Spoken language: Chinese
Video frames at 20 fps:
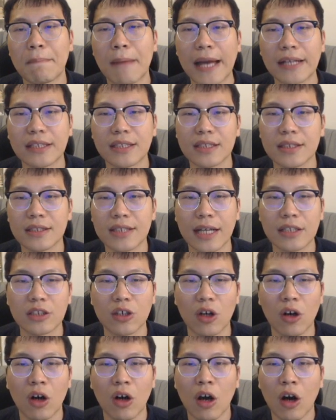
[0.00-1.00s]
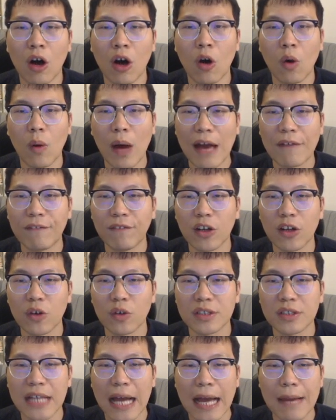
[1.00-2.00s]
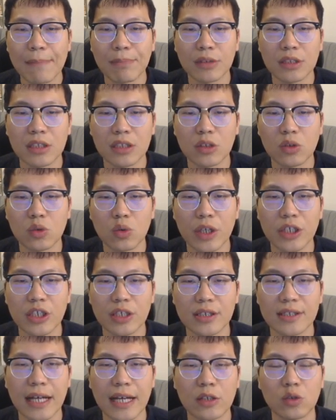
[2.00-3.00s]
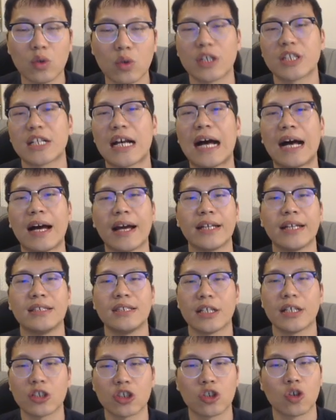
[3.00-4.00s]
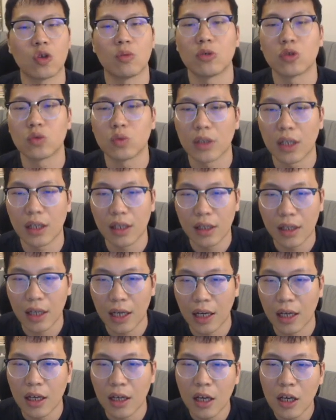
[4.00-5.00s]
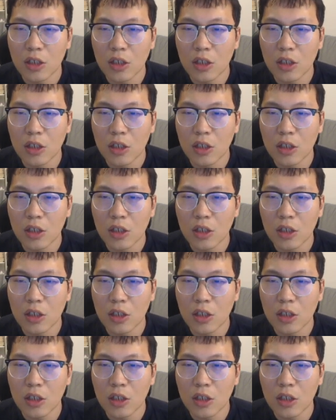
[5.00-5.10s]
白棋再走后 f 六，下一步棋 g h 三绝杀，黑棋也是守不住的了啊，